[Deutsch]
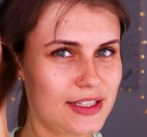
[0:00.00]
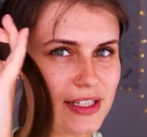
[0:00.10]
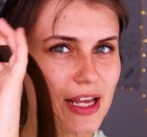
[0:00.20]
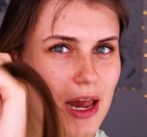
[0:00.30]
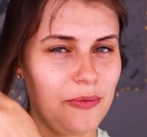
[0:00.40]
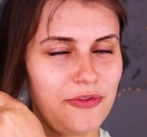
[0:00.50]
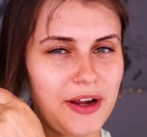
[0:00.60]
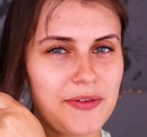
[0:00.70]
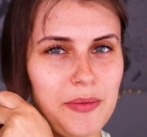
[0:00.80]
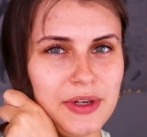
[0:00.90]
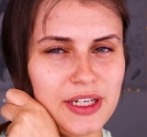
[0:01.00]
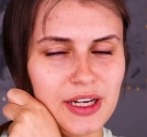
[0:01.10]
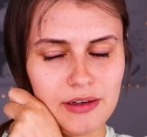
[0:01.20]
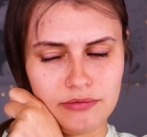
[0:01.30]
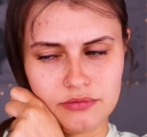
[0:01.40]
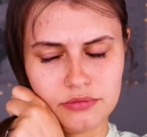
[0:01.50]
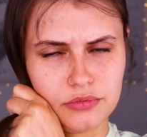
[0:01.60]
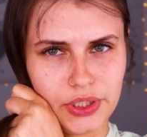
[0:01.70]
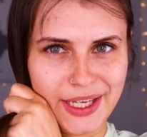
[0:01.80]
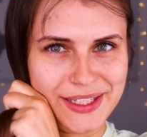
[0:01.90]
Deshalb fangen wir mit der
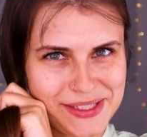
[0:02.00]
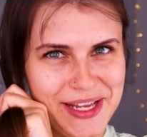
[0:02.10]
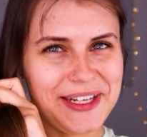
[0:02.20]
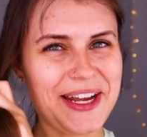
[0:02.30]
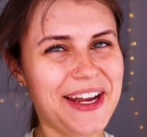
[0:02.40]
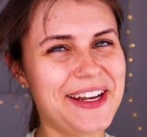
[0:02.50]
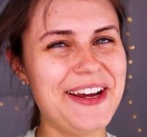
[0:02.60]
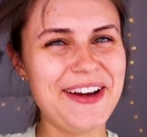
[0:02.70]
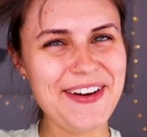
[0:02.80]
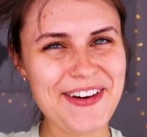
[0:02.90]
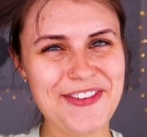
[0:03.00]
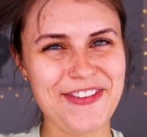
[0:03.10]
rechten Seite an